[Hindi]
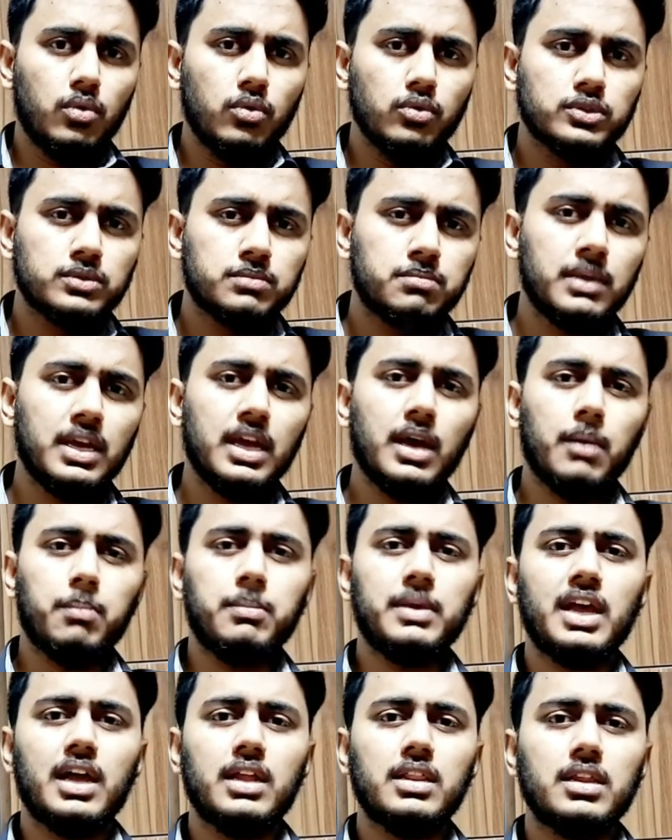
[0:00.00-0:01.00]
उसने
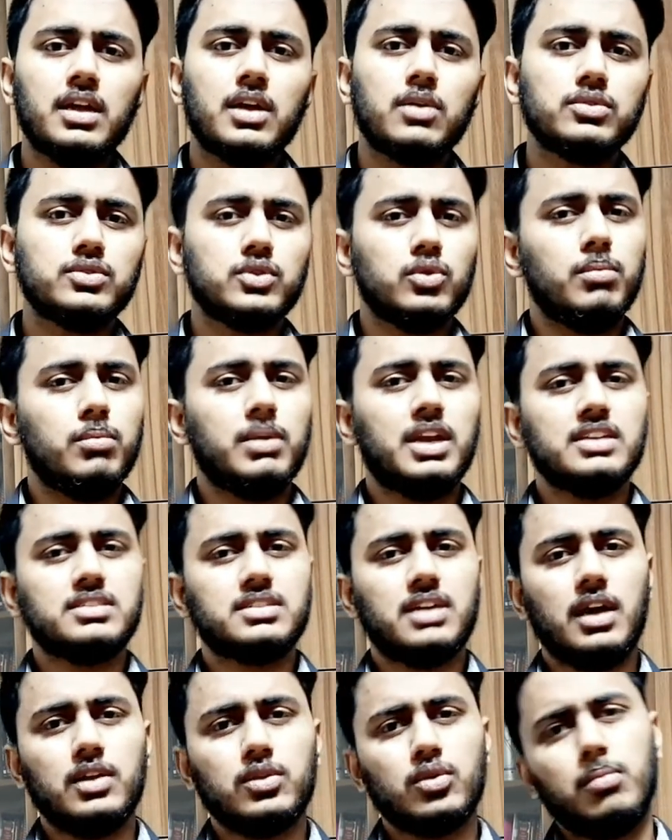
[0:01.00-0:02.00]
अपने अंदर उस उम्र
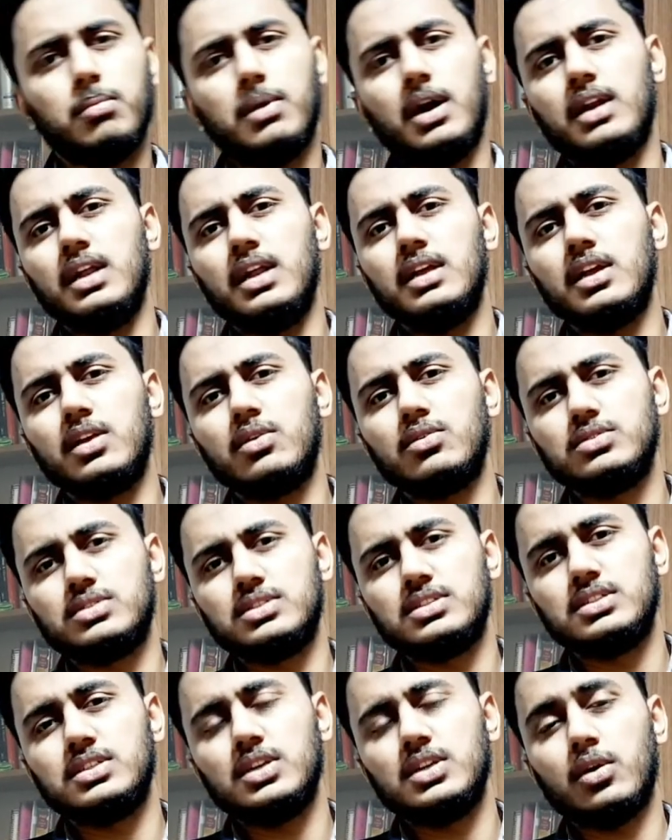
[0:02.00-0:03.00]
साद को मारने की
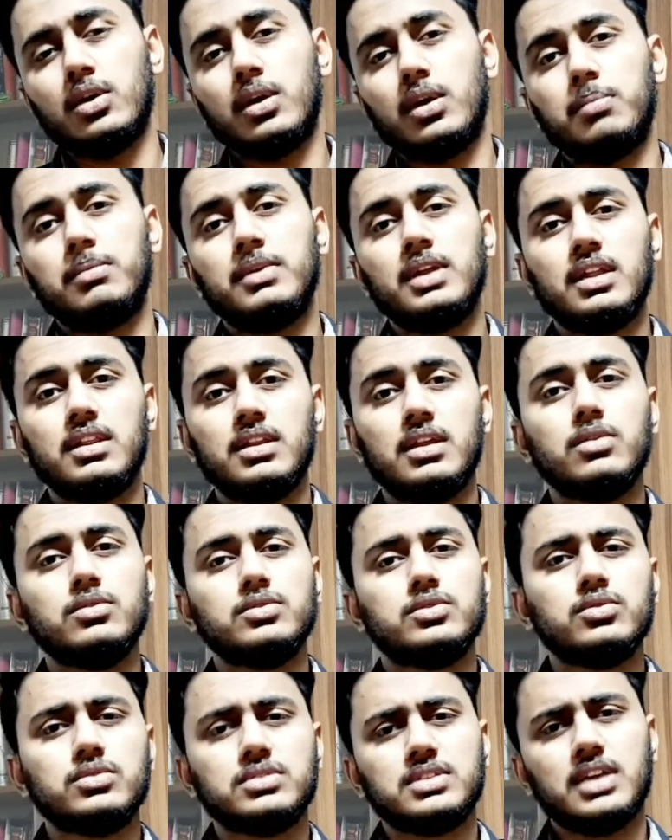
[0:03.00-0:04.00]
कोशिश की और अपने अंदर
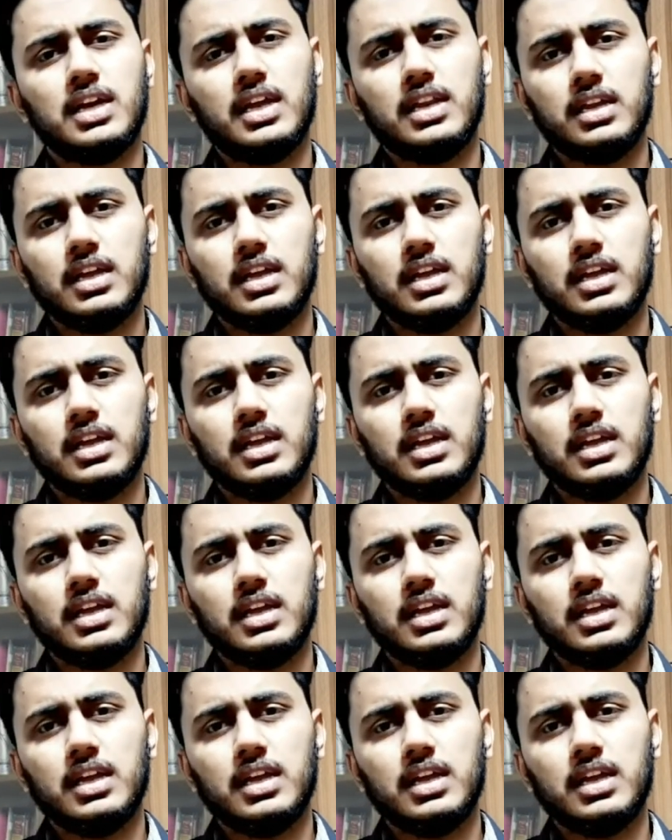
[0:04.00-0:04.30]
उस हुसैन